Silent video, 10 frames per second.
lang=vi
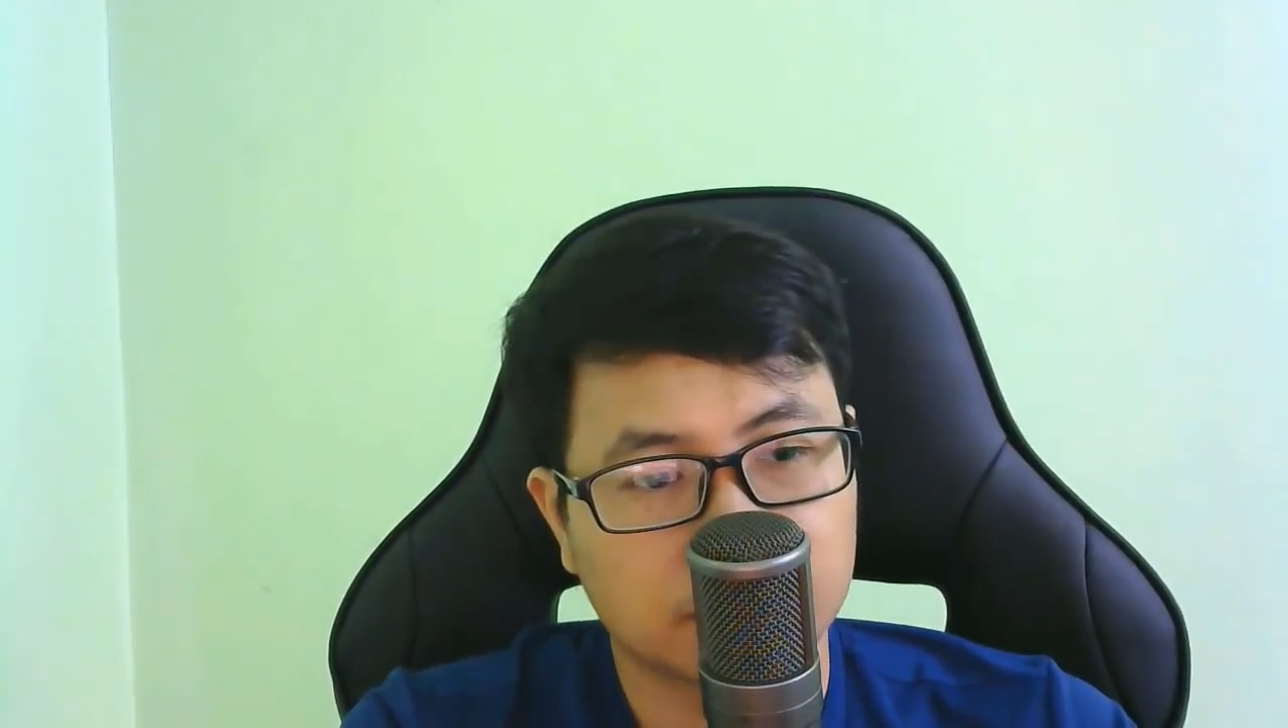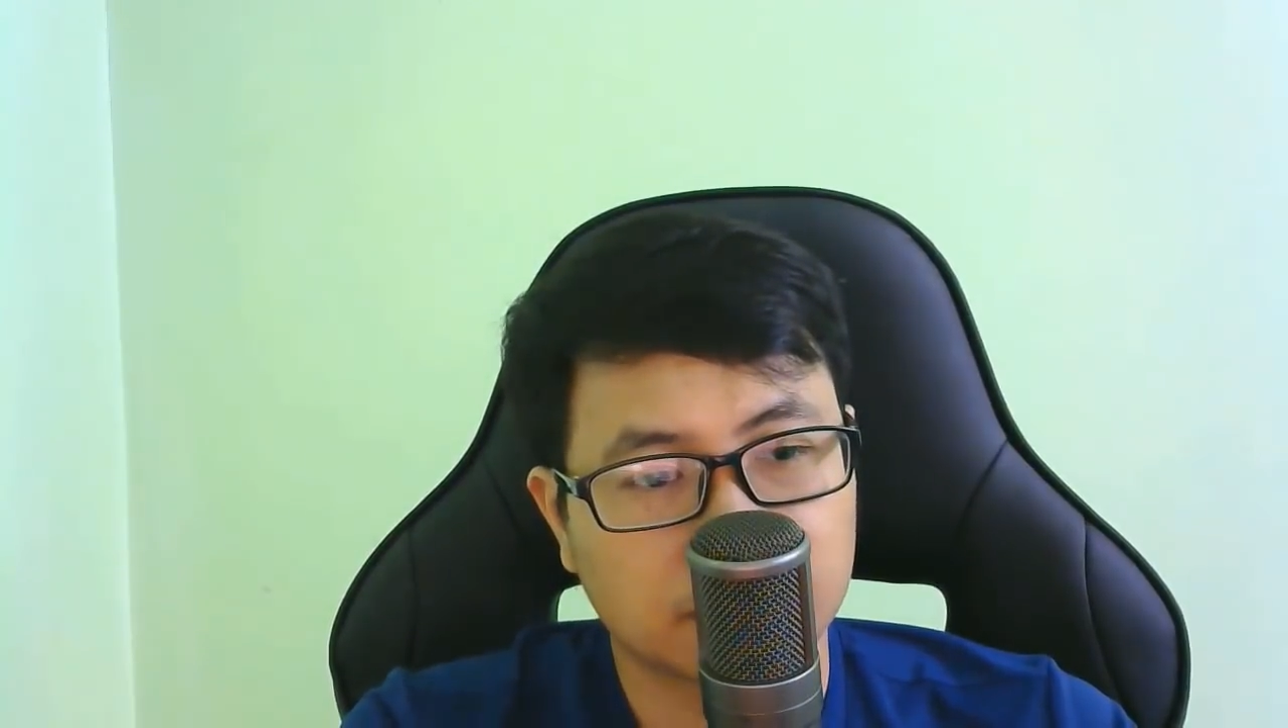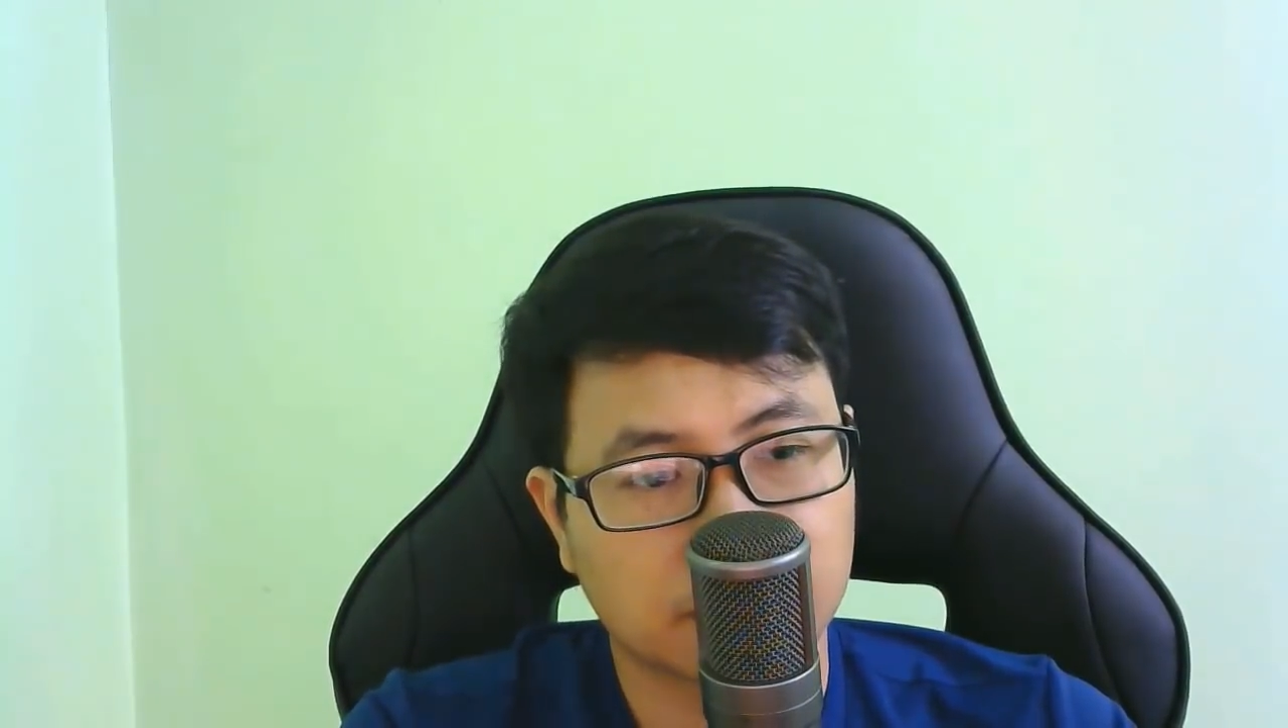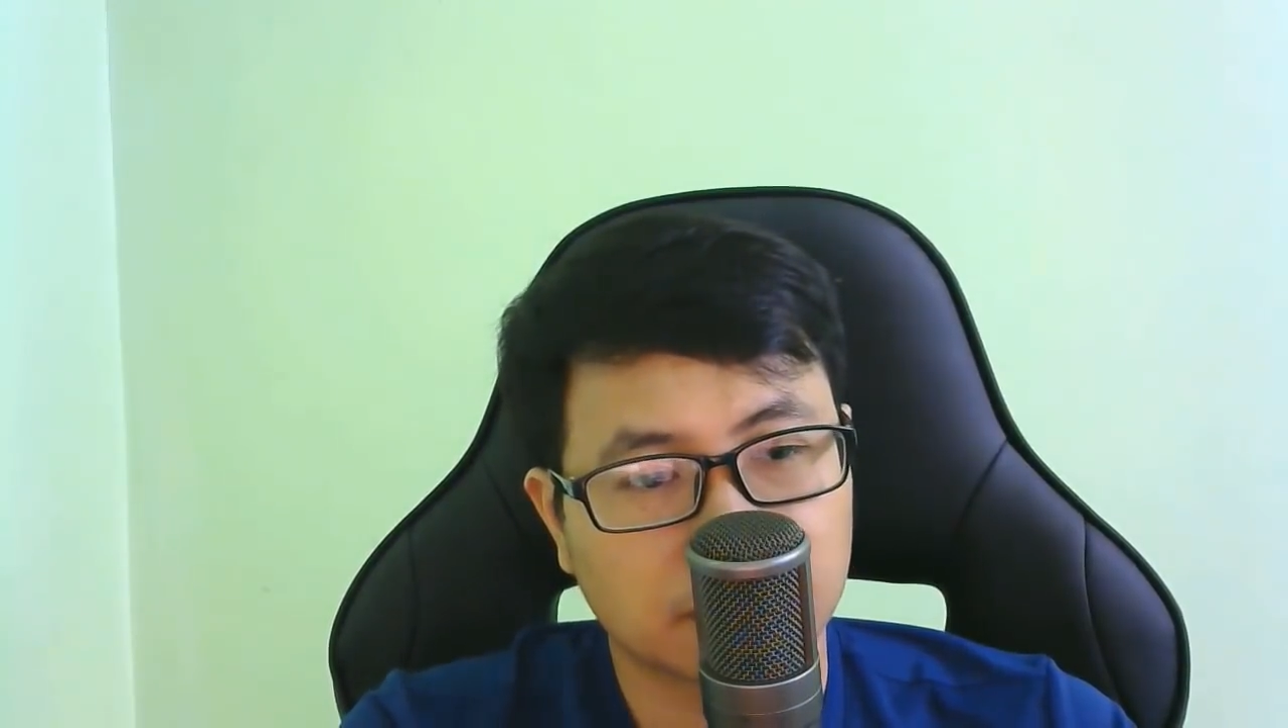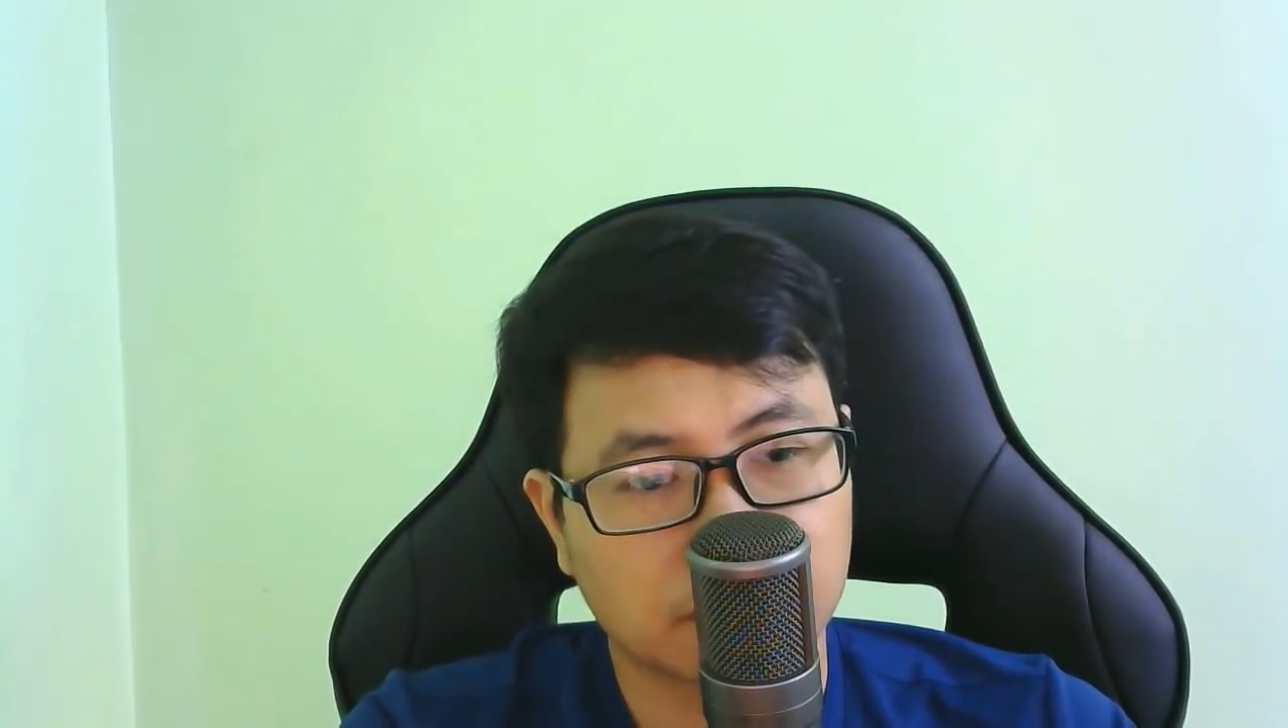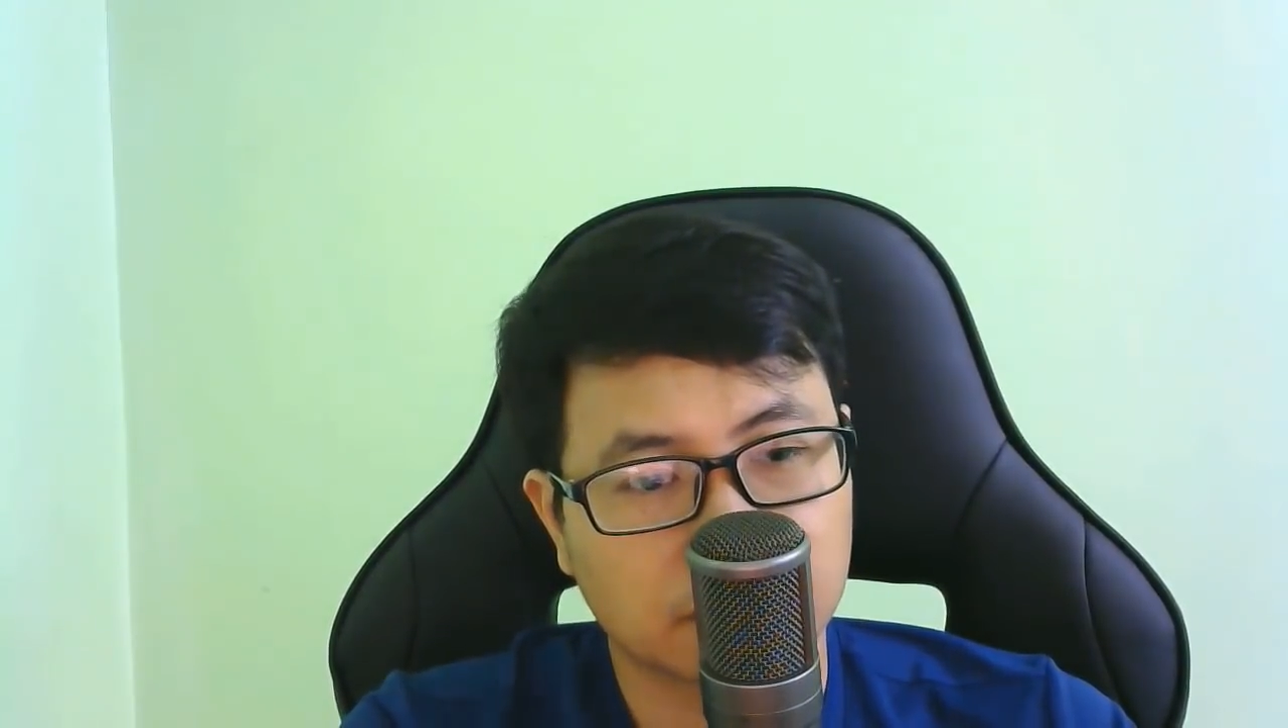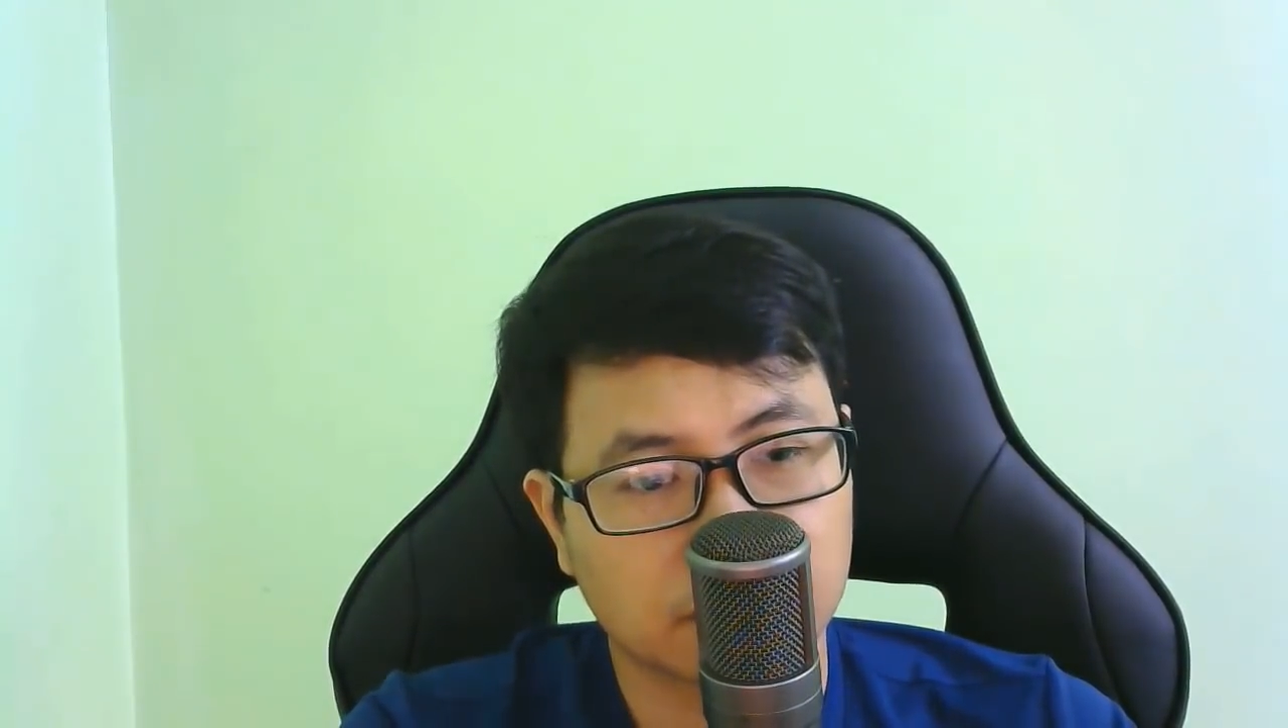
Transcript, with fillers: Đát Kỳ